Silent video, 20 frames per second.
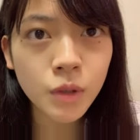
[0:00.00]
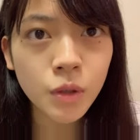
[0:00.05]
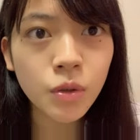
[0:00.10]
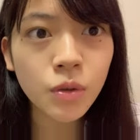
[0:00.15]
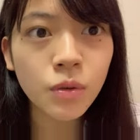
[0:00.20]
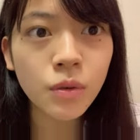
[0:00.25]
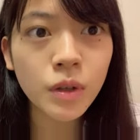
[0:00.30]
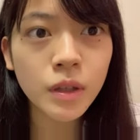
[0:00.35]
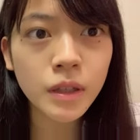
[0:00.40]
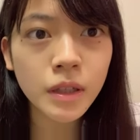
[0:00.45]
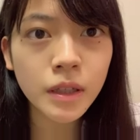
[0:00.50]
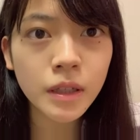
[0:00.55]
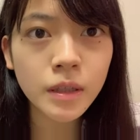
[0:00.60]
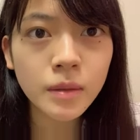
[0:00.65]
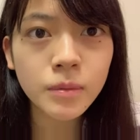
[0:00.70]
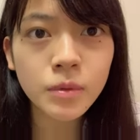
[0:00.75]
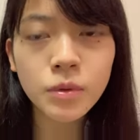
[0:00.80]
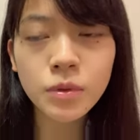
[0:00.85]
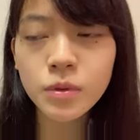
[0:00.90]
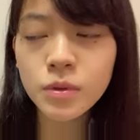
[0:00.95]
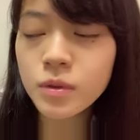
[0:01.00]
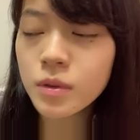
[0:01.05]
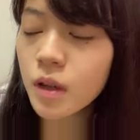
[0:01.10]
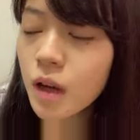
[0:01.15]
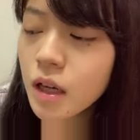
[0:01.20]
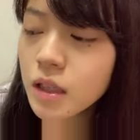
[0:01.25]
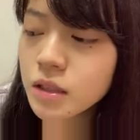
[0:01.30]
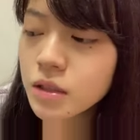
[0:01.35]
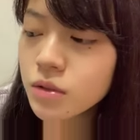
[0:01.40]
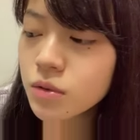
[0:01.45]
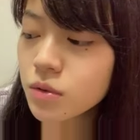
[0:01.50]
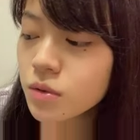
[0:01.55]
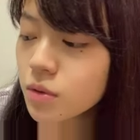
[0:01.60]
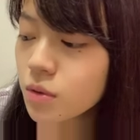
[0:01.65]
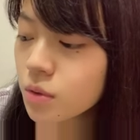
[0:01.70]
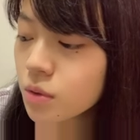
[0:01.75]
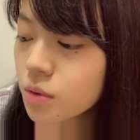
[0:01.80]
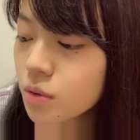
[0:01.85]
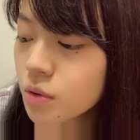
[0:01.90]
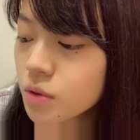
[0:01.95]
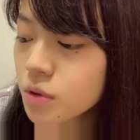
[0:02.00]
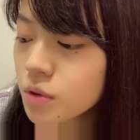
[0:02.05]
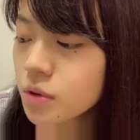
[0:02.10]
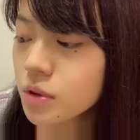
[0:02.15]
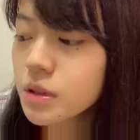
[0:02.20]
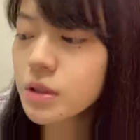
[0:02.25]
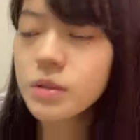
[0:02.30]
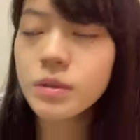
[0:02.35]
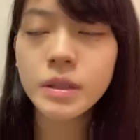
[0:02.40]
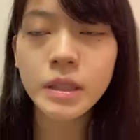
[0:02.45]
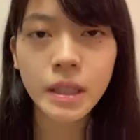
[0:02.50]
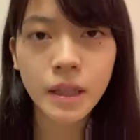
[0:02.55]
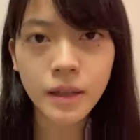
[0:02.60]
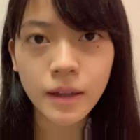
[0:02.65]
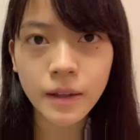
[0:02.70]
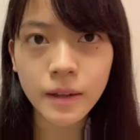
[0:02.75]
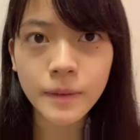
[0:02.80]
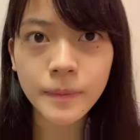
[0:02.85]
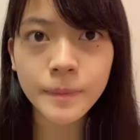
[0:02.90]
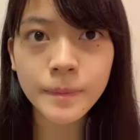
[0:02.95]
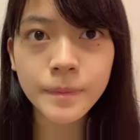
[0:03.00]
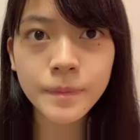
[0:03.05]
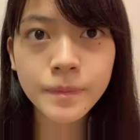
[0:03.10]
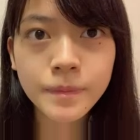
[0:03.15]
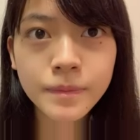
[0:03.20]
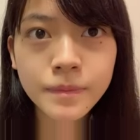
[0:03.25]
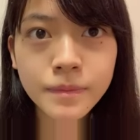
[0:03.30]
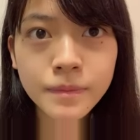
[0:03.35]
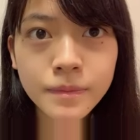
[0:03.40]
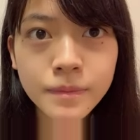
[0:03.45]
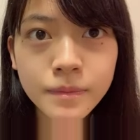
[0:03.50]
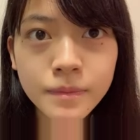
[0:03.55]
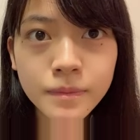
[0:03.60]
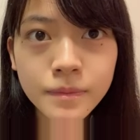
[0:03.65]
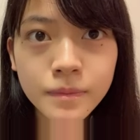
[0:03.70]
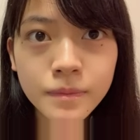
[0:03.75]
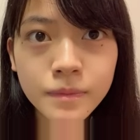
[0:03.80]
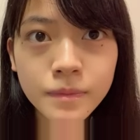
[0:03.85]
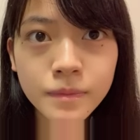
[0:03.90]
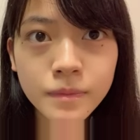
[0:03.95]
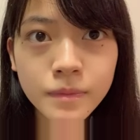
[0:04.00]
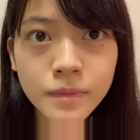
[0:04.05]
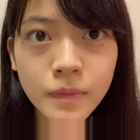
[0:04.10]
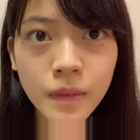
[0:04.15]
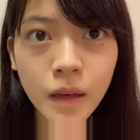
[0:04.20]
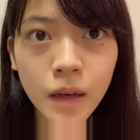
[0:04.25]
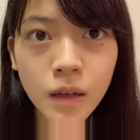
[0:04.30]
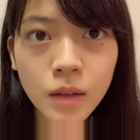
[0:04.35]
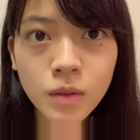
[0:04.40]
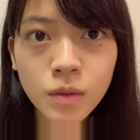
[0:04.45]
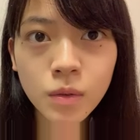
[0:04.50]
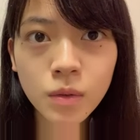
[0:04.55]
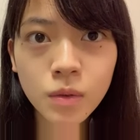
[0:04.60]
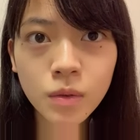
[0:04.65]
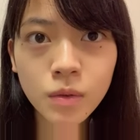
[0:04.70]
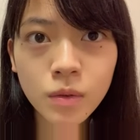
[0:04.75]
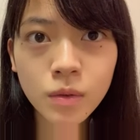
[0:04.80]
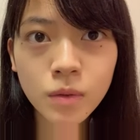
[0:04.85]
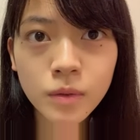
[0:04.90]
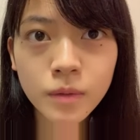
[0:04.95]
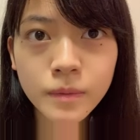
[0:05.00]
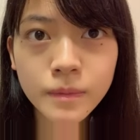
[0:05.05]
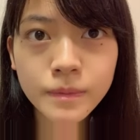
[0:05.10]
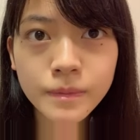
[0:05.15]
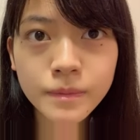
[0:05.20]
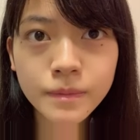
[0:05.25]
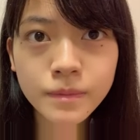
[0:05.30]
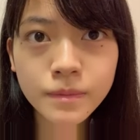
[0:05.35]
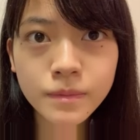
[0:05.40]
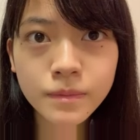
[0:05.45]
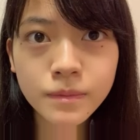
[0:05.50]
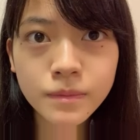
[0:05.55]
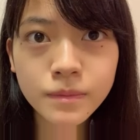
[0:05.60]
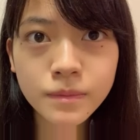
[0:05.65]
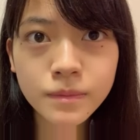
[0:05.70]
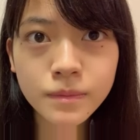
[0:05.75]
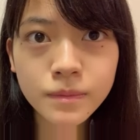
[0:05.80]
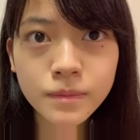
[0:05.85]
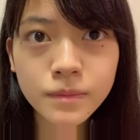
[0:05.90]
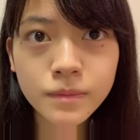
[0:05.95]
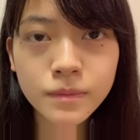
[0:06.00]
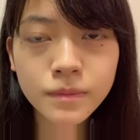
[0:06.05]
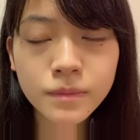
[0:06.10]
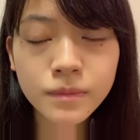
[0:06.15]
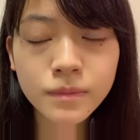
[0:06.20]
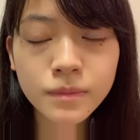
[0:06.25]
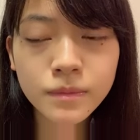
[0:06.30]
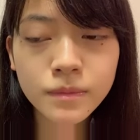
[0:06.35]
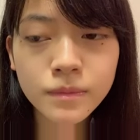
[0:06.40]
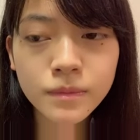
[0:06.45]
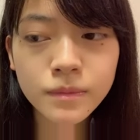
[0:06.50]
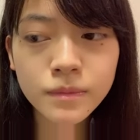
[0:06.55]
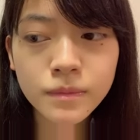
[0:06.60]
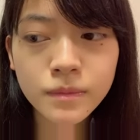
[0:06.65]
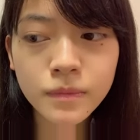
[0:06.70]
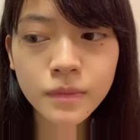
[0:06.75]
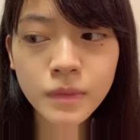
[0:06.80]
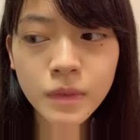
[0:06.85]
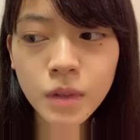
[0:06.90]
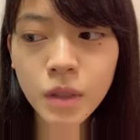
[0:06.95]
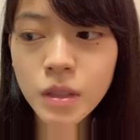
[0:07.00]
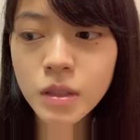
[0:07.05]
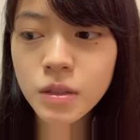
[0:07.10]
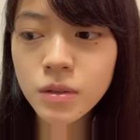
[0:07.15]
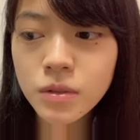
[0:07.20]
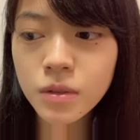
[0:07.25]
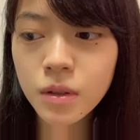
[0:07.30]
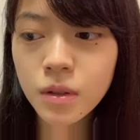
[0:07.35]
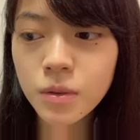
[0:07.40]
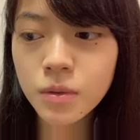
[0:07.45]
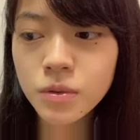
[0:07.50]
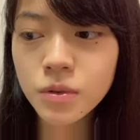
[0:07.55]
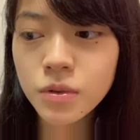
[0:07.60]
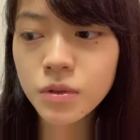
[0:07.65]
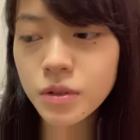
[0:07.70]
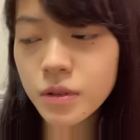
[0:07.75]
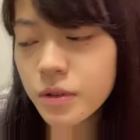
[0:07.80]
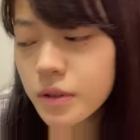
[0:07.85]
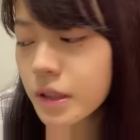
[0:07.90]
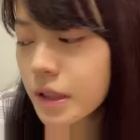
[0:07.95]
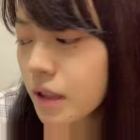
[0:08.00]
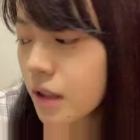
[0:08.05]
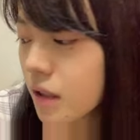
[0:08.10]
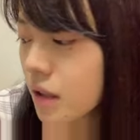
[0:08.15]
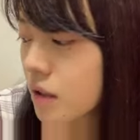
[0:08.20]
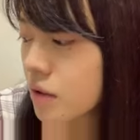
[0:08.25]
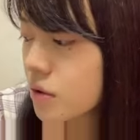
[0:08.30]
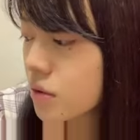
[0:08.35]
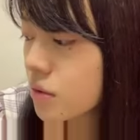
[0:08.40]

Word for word: 今日はねもう朝ちょっと遅くに起きてあのー、朝遅くに起きてから